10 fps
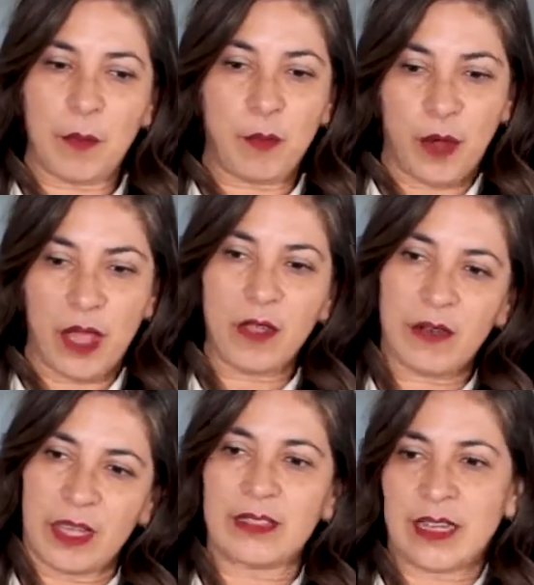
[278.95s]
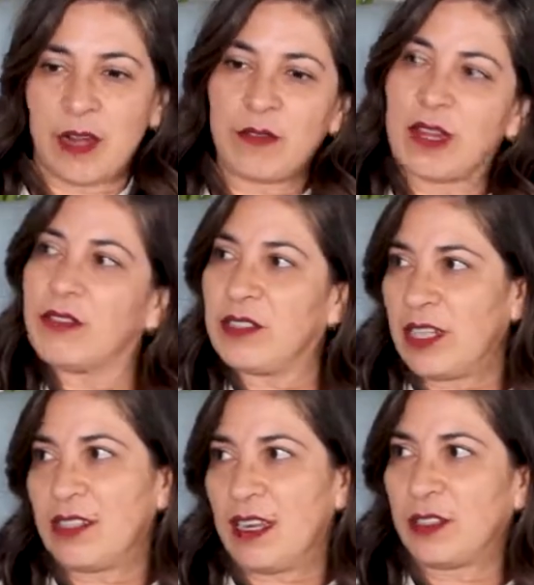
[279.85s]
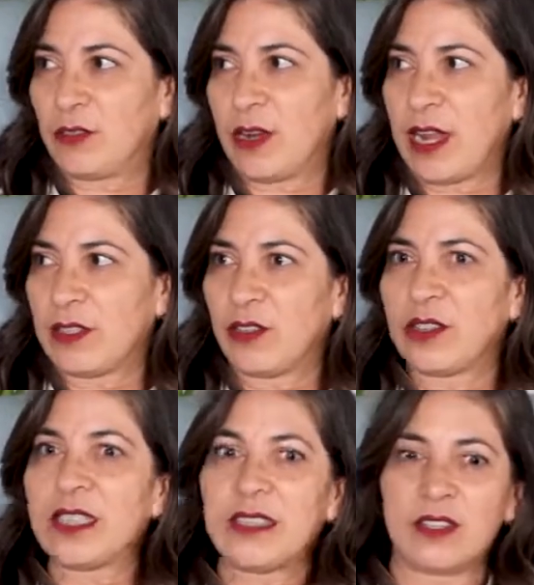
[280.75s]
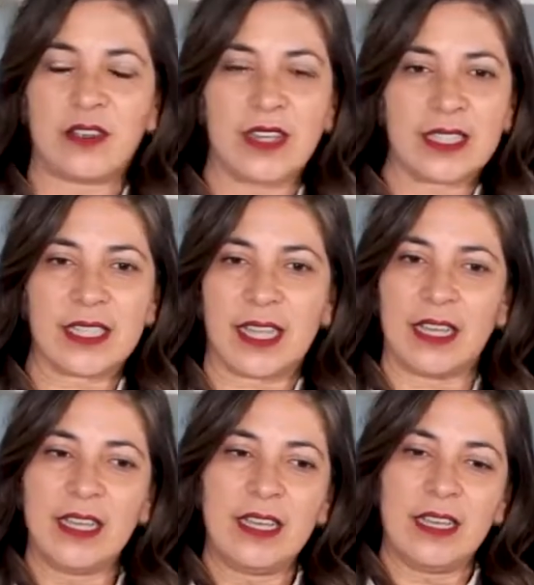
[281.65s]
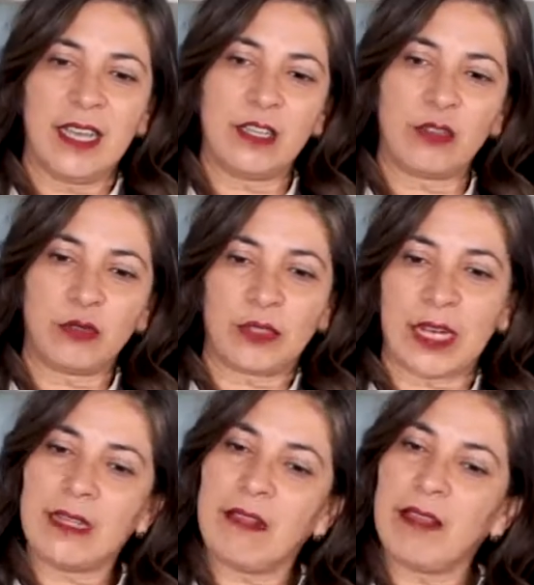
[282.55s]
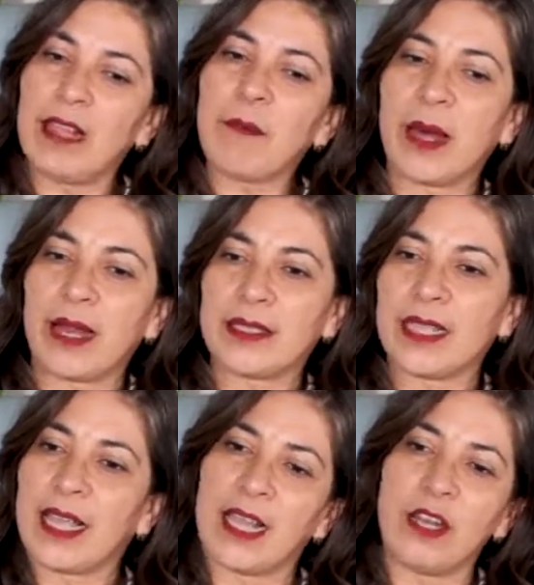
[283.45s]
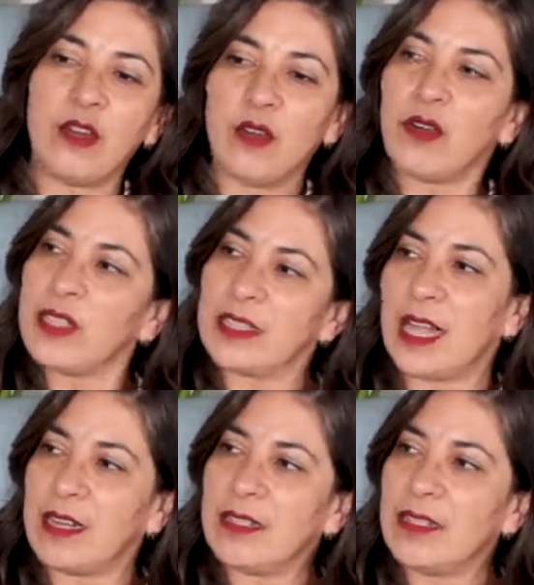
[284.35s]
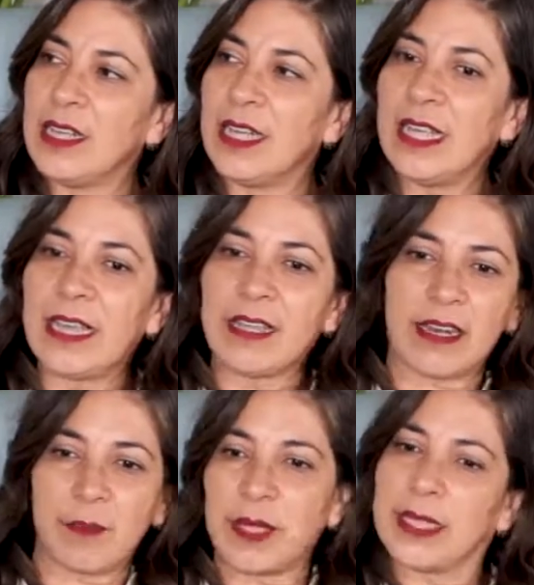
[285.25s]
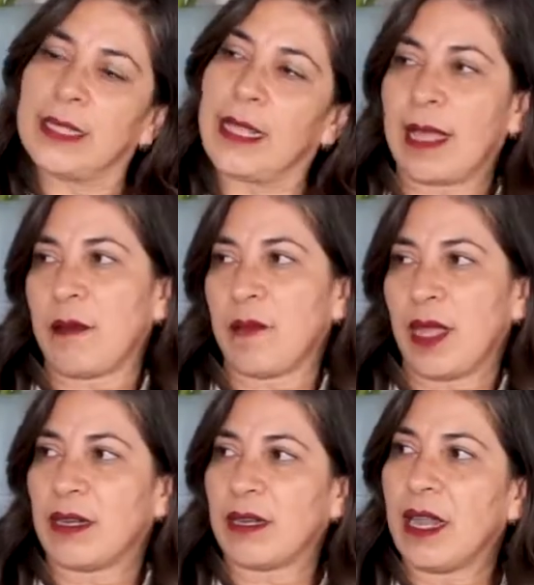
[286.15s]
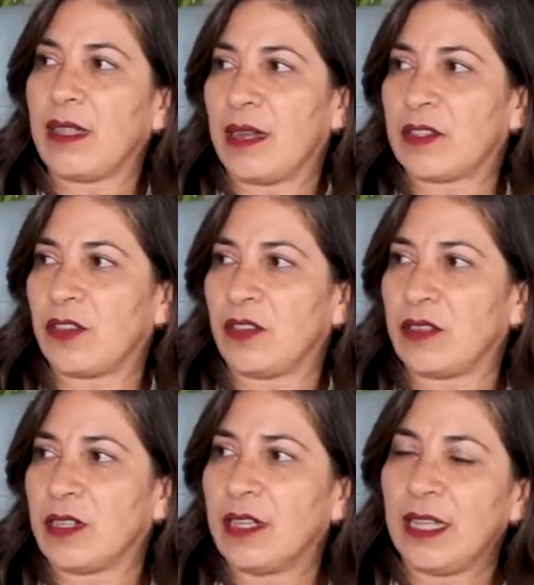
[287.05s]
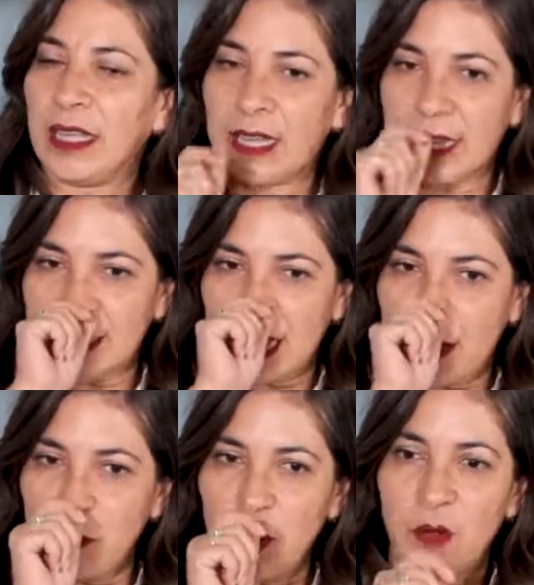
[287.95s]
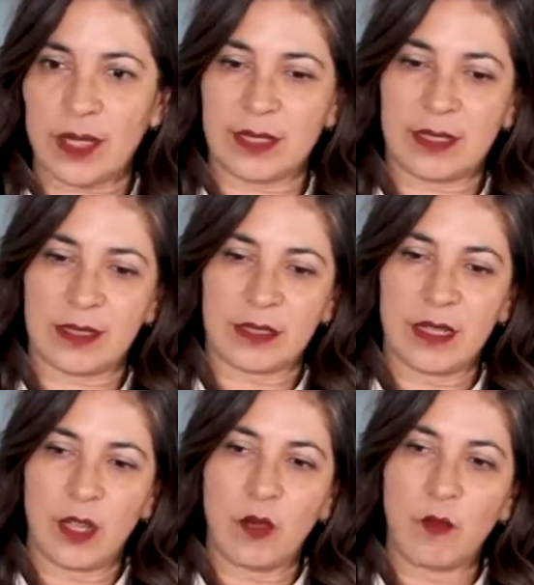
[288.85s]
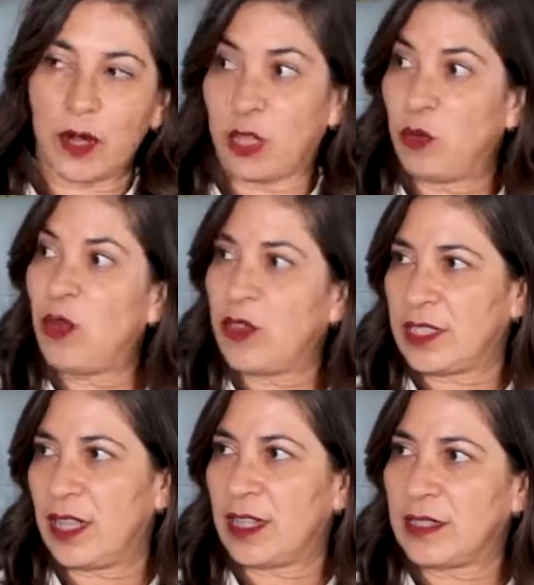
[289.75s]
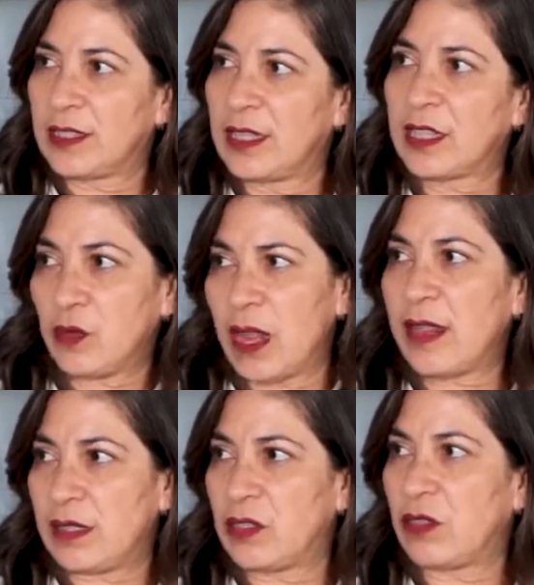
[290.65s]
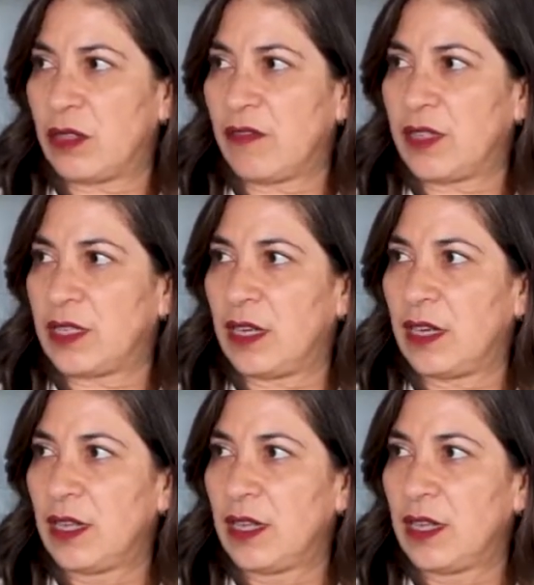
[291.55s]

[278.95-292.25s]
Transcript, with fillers: puedo entrar a una contienda electoral, son decisiones que en tu tren de vida parece que no están y que de repente te cambian la dirección y que ese cambio lo haces porque tú lo decides. Esa es una decisión difícil.